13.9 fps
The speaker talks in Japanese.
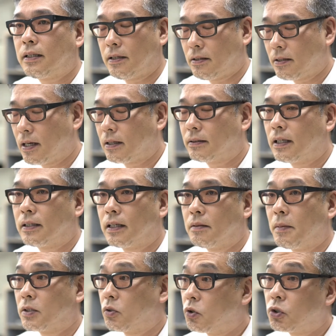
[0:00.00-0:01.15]
哲学だったり、
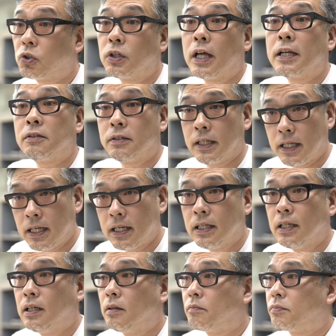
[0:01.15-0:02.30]
まあ、その人なりのね、
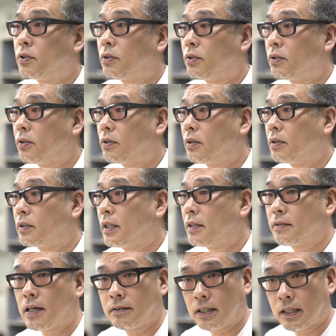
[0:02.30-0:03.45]
うん、プロの
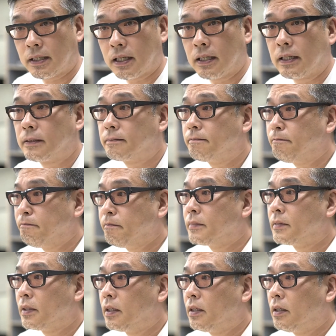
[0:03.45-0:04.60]
哲学だったり、うん、
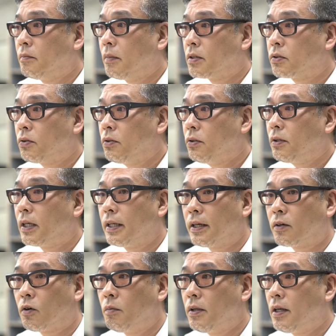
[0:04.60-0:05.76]
まあ、そういうのがね
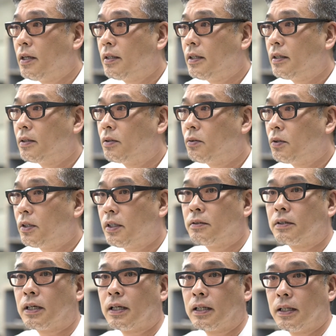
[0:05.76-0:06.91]
込められて届けてる
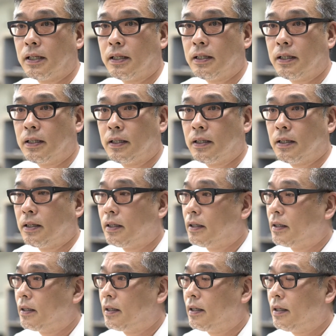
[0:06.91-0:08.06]
からね、う
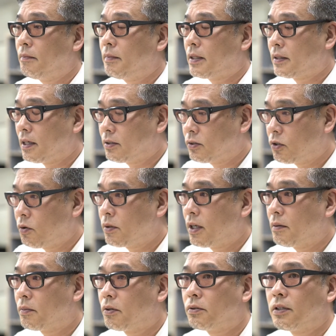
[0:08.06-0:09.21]
えー、全く興味な
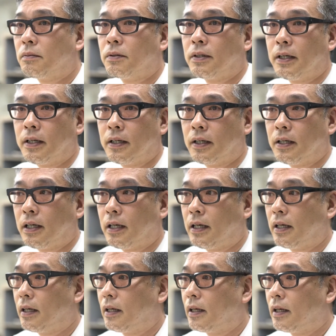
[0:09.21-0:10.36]
い僕でもね、
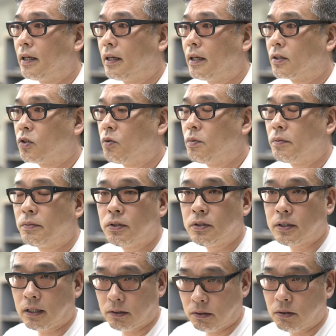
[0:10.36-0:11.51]
えー、興味を持っ
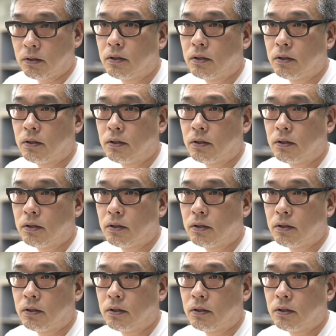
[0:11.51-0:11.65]
たと